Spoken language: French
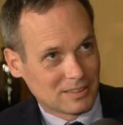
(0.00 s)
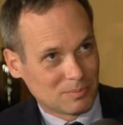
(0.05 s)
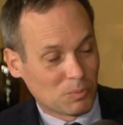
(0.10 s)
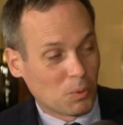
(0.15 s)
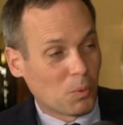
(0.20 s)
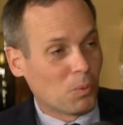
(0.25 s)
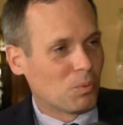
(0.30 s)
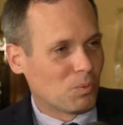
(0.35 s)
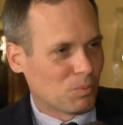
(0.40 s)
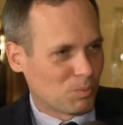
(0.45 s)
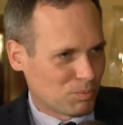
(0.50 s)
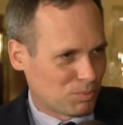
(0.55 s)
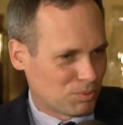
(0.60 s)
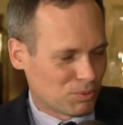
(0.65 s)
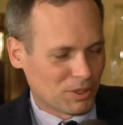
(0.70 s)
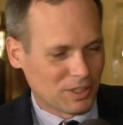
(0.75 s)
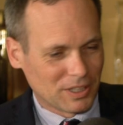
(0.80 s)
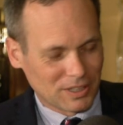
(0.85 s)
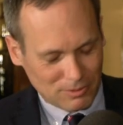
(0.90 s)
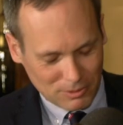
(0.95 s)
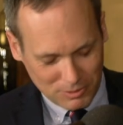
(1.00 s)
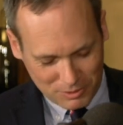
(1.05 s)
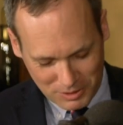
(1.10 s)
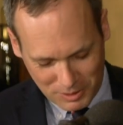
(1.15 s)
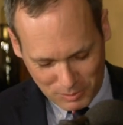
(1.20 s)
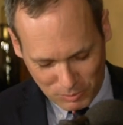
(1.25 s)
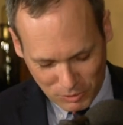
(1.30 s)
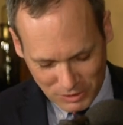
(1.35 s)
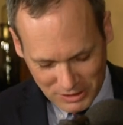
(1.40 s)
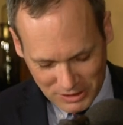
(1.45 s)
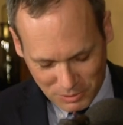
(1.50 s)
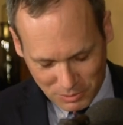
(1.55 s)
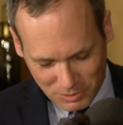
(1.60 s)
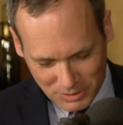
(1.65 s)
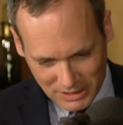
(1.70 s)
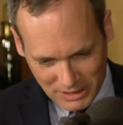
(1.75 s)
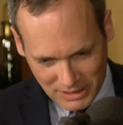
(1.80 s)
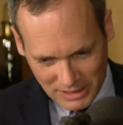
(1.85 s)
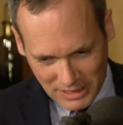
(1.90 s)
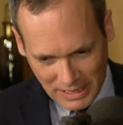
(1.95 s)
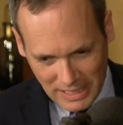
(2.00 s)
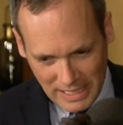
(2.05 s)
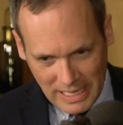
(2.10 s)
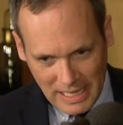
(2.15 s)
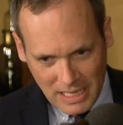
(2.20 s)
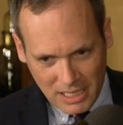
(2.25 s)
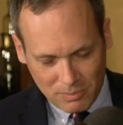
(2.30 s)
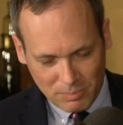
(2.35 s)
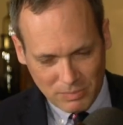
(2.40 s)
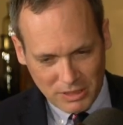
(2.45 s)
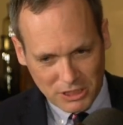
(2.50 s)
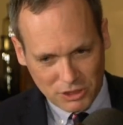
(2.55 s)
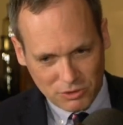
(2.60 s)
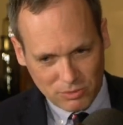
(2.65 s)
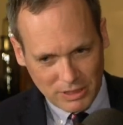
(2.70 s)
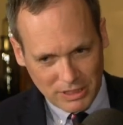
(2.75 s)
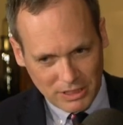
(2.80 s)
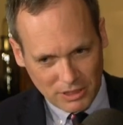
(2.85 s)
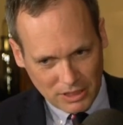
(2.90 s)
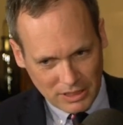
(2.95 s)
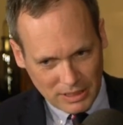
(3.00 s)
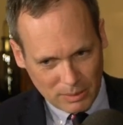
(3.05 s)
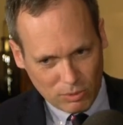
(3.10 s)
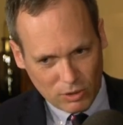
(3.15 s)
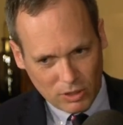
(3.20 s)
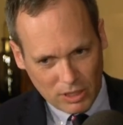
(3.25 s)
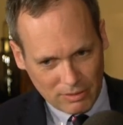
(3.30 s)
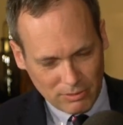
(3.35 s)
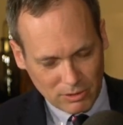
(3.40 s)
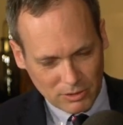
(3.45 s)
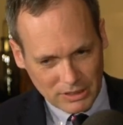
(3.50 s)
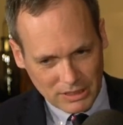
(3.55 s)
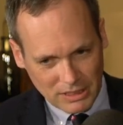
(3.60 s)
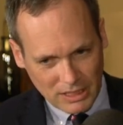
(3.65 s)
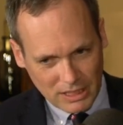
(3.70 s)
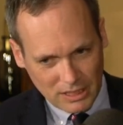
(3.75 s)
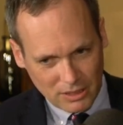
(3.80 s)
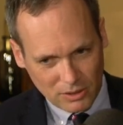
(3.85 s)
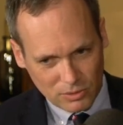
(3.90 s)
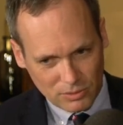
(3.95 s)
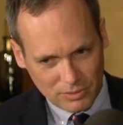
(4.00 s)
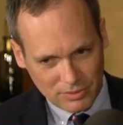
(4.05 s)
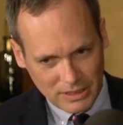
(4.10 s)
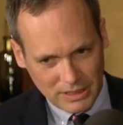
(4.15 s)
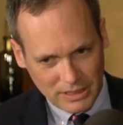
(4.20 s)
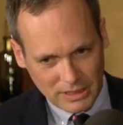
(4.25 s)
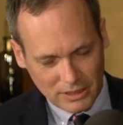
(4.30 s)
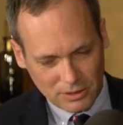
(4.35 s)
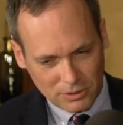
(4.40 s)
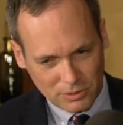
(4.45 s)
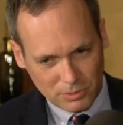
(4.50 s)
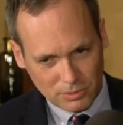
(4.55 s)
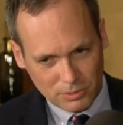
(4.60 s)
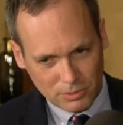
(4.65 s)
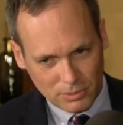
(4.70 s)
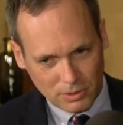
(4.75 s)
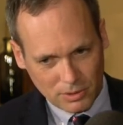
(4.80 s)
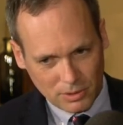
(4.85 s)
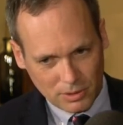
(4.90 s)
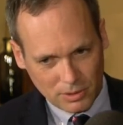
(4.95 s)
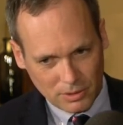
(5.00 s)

Bon, on pourrait éventuellement discuter, mais je voulais d'abord avant ça revenir sur